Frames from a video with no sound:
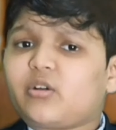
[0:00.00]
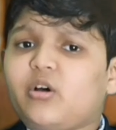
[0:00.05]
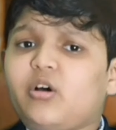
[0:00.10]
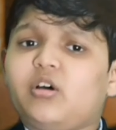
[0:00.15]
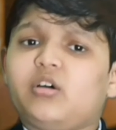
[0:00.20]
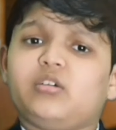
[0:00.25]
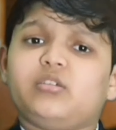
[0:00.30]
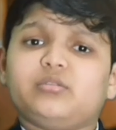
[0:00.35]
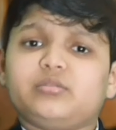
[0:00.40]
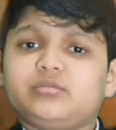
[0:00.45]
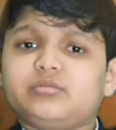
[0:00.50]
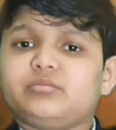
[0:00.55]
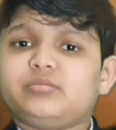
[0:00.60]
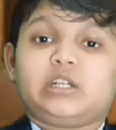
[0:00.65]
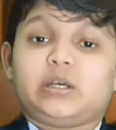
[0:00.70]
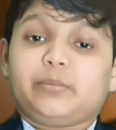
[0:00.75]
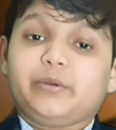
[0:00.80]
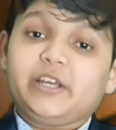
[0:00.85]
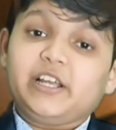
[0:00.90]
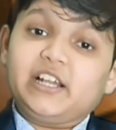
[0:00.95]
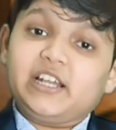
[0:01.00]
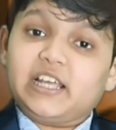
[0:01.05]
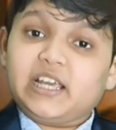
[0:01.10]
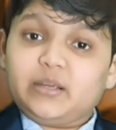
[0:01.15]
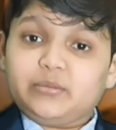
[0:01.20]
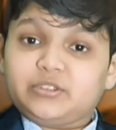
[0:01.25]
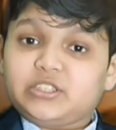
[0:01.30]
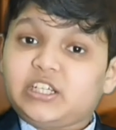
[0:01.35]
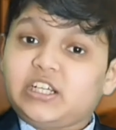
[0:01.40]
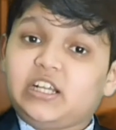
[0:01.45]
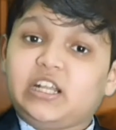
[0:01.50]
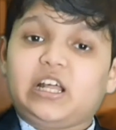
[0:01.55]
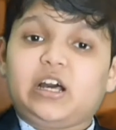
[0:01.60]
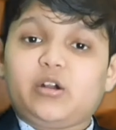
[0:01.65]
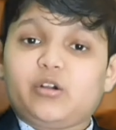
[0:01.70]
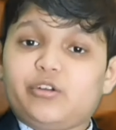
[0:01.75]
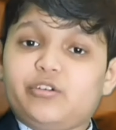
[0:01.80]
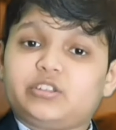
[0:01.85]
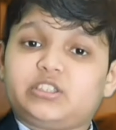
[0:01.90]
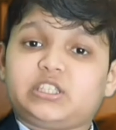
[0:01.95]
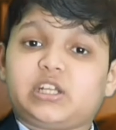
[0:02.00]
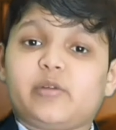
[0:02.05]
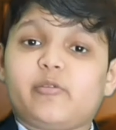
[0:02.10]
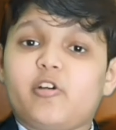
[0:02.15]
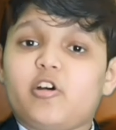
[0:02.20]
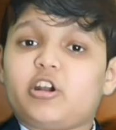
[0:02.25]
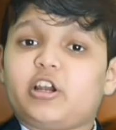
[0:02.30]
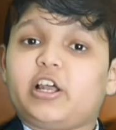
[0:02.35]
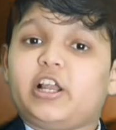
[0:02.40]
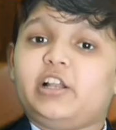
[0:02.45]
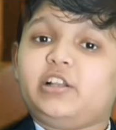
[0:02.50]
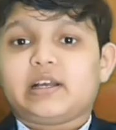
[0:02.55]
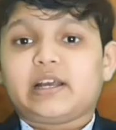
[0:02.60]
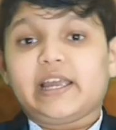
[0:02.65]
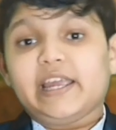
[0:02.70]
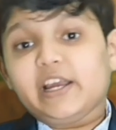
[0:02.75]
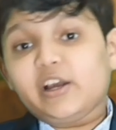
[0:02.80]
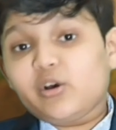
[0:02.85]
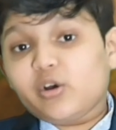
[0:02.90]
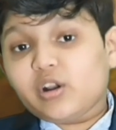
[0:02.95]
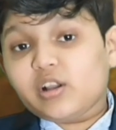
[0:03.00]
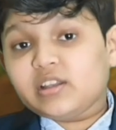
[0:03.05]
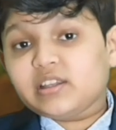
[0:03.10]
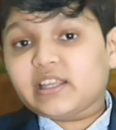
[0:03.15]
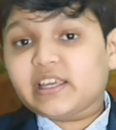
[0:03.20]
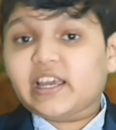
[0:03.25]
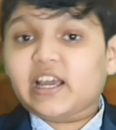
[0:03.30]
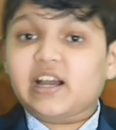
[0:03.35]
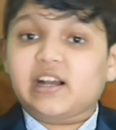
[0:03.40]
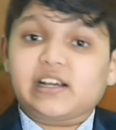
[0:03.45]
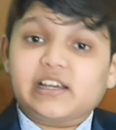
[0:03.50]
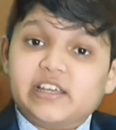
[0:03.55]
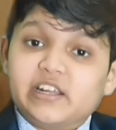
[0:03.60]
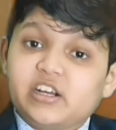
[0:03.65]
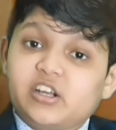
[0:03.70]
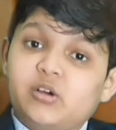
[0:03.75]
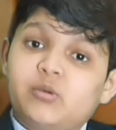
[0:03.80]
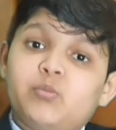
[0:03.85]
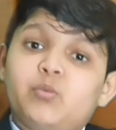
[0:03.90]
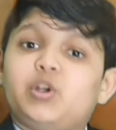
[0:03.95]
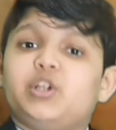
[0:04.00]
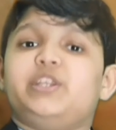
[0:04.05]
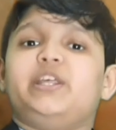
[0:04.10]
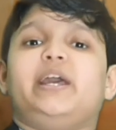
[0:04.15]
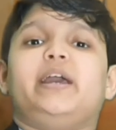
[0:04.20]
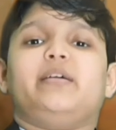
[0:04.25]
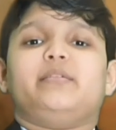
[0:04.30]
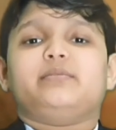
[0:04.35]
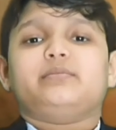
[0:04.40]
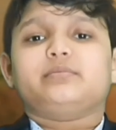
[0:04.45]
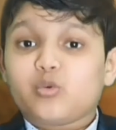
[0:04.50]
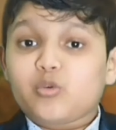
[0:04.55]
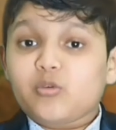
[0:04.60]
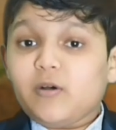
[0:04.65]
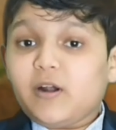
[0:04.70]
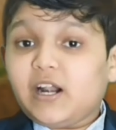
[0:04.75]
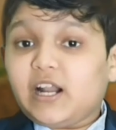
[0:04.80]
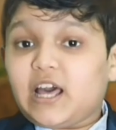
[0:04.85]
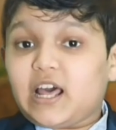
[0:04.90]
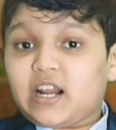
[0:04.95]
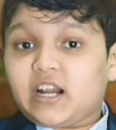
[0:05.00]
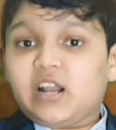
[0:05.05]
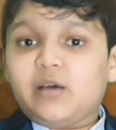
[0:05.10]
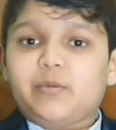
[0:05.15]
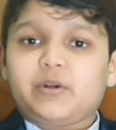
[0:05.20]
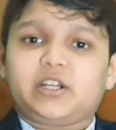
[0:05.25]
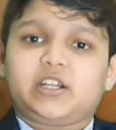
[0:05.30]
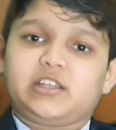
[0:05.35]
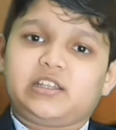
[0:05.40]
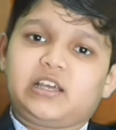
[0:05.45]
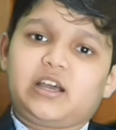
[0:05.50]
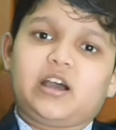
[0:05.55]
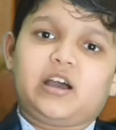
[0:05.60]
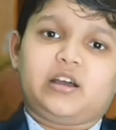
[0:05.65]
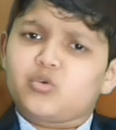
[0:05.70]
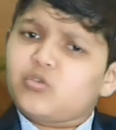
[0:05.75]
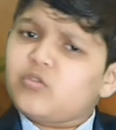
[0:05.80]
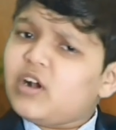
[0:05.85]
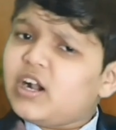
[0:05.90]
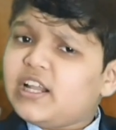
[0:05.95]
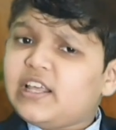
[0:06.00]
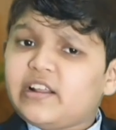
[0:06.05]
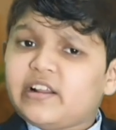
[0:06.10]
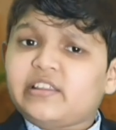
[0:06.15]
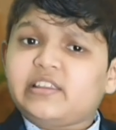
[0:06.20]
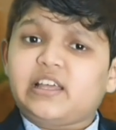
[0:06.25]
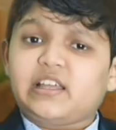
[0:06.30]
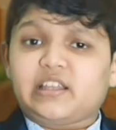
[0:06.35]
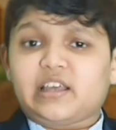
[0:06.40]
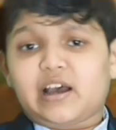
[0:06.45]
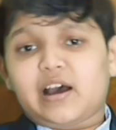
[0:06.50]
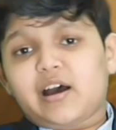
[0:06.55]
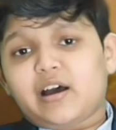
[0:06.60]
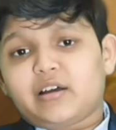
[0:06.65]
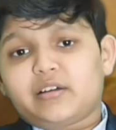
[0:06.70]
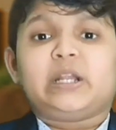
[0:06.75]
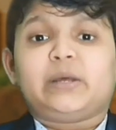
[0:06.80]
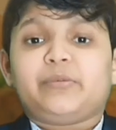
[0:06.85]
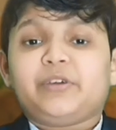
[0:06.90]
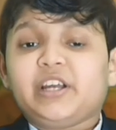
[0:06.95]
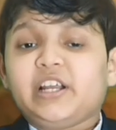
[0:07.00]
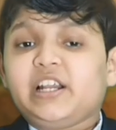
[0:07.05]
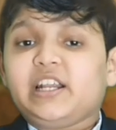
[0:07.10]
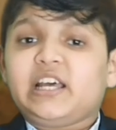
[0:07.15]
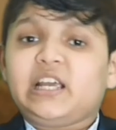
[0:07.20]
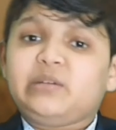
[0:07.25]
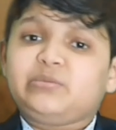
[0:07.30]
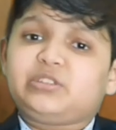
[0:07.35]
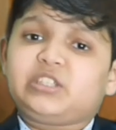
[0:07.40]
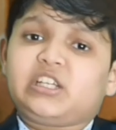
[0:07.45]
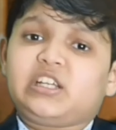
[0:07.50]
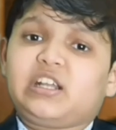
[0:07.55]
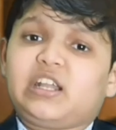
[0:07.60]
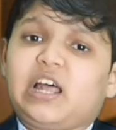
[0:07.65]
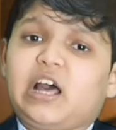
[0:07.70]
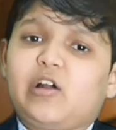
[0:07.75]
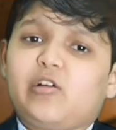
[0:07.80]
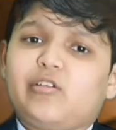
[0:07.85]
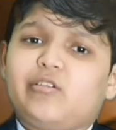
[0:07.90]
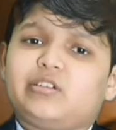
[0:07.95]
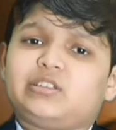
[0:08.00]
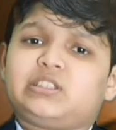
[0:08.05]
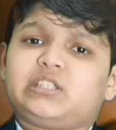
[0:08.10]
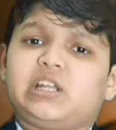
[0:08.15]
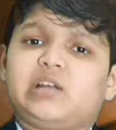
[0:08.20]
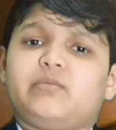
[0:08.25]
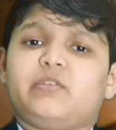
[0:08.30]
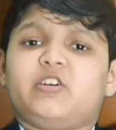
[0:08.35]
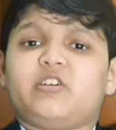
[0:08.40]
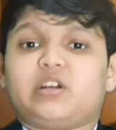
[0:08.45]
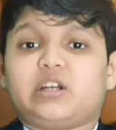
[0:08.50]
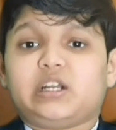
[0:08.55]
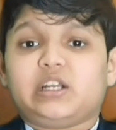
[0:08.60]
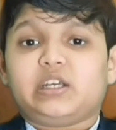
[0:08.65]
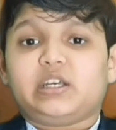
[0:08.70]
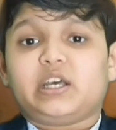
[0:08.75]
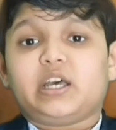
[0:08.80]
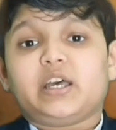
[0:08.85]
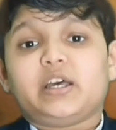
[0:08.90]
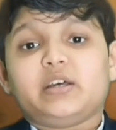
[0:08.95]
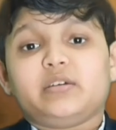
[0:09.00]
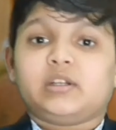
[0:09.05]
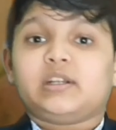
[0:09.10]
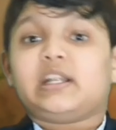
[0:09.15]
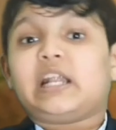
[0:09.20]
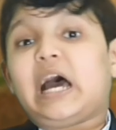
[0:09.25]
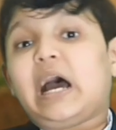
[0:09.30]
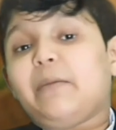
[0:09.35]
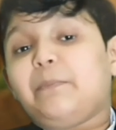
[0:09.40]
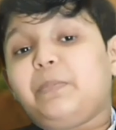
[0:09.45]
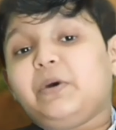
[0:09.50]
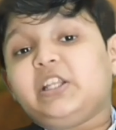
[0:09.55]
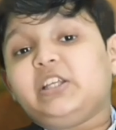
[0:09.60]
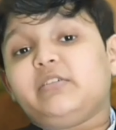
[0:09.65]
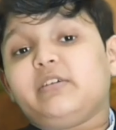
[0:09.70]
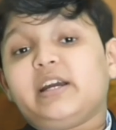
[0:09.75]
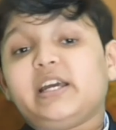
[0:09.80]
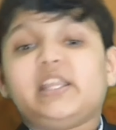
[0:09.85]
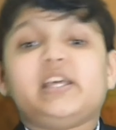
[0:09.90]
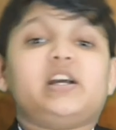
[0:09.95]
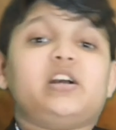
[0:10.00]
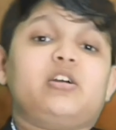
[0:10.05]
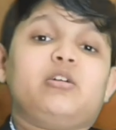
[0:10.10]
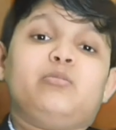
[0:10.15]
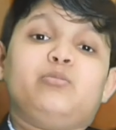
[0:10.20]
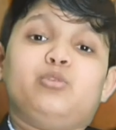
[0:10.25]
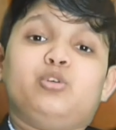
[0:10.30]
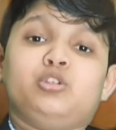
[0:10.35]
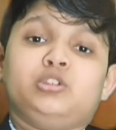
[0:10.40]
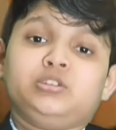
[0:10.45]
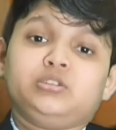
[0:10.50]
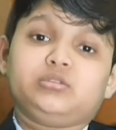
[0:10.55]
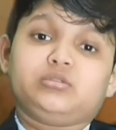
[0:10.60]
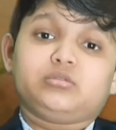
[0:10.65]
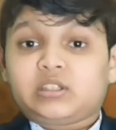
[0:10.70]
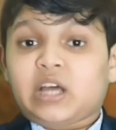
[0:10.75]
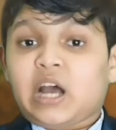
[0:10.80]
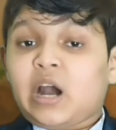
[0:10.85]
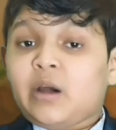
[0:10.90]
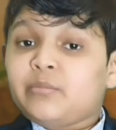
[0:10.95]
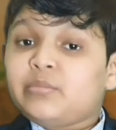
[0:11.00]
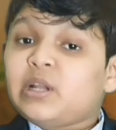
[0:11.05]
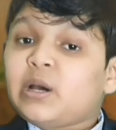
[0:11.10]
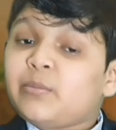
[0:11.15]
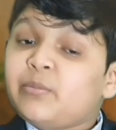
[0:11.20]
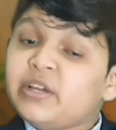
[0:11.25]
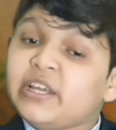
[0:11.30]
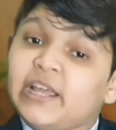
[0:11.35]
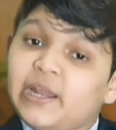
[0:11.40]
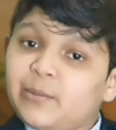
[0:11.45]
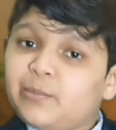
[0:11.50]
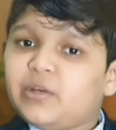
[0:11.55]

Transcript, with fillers: கேட்குறோம் நபிகள் நாயம் செல்லல்லா ஒளி வசலம் அவர்கள் கைக்குழந்தையாக இருக்கும் பொழுதே குர்வான் அருளப்பட்டதா குர்வான் இருந்ததா நபிகள் நாயம் சல்லாஹி அலுவலம் அவர்களுக்கு நாற்பது வயதுக்கு முன் தாம் நபி